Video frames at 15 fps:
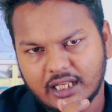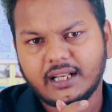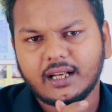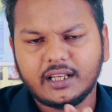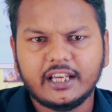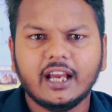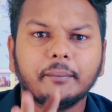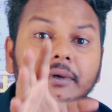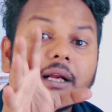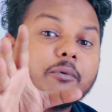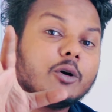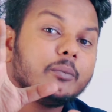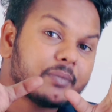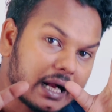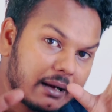है ना ये अपने आप
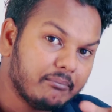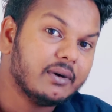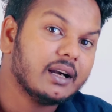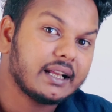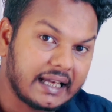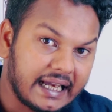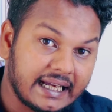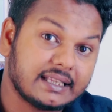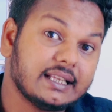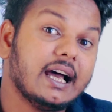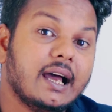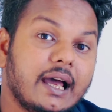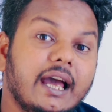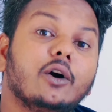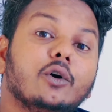को ब्राह्मण
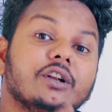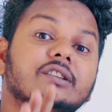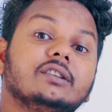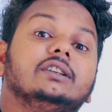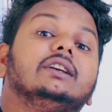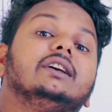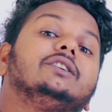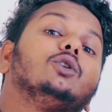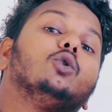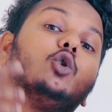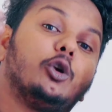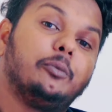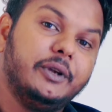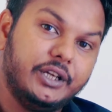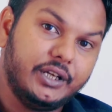कहता है और इसके जैसे
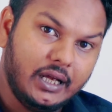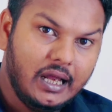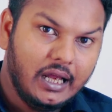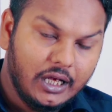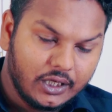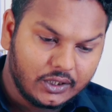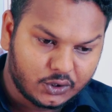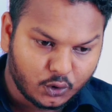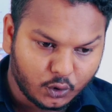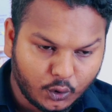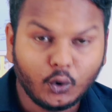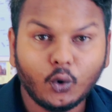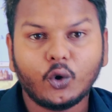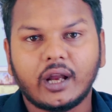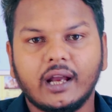और भी जो
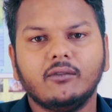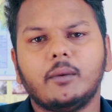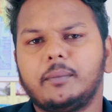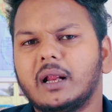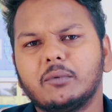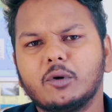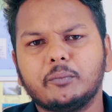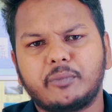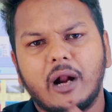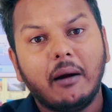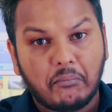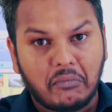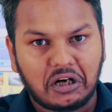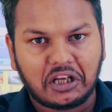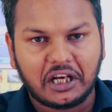लोग हैं वो अपने आप को
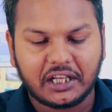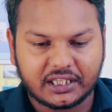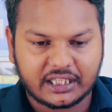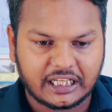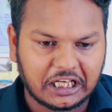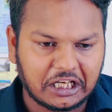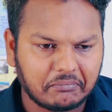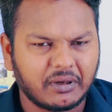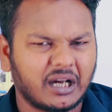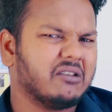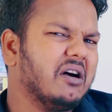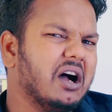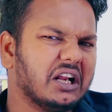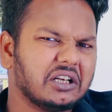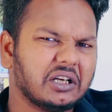ब्राह्मण कहते हैं
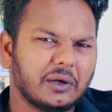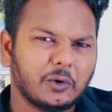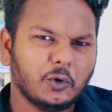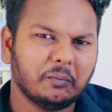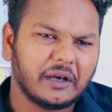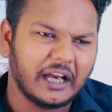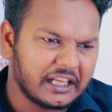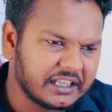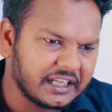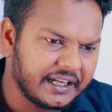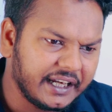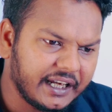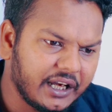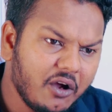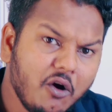भगवान का रूप कहते
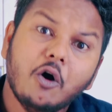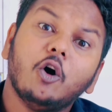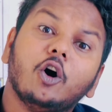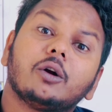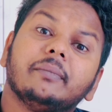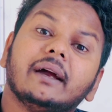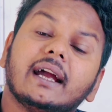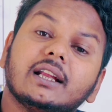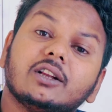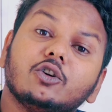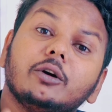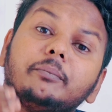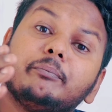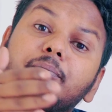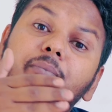हैं और मैं कहता
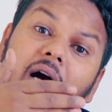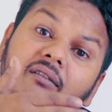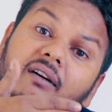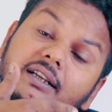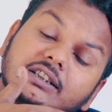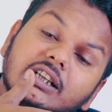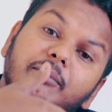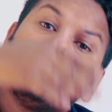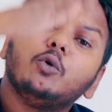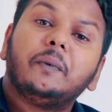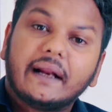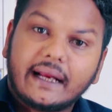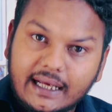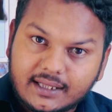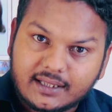हूं कि भगवान से भी
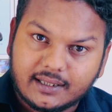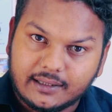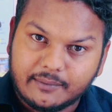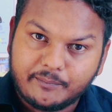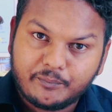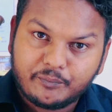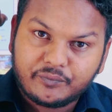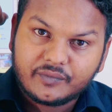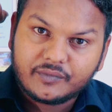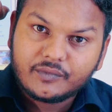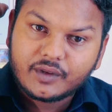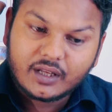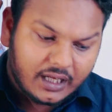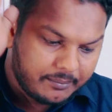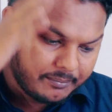ऊपर कहते हैं
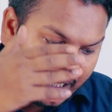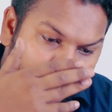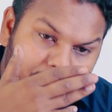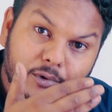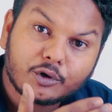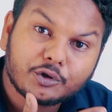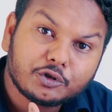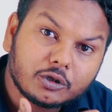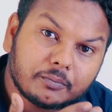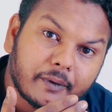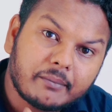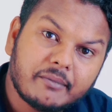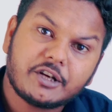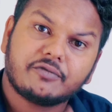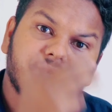कि ब्राह्मणों से तो
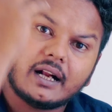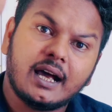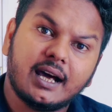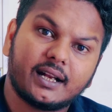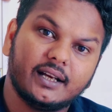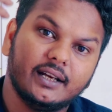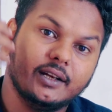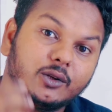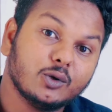परमेश्वर हार गए